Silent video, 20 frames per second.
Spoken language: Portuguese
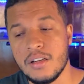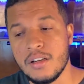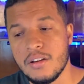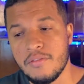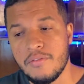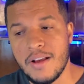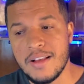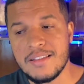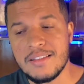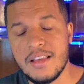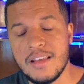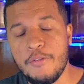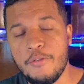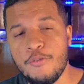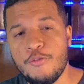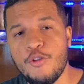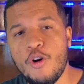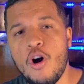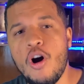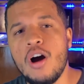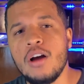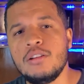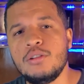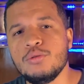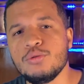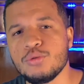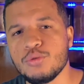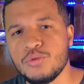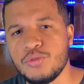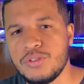vai ser forte o
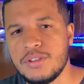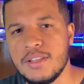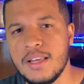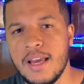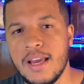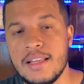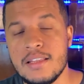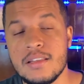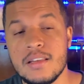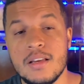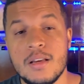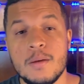suficiente